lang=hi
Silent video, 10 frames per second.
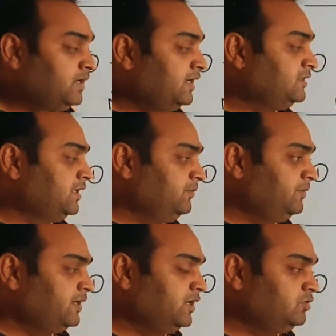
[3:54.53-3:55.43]
कैसे
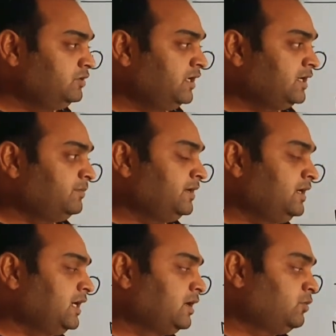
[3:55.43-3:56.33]
डिफ़िकल्ट हो जाएगा भाई
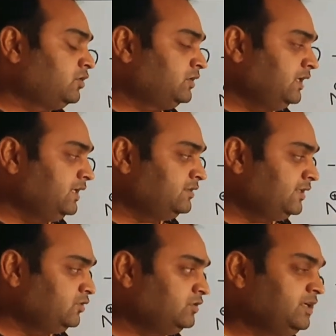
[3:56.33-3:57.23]
कार्बोक्लिक
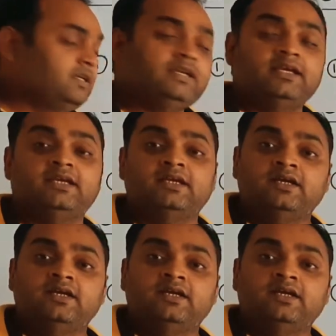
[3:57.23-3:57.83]
एसिड को देखेंगे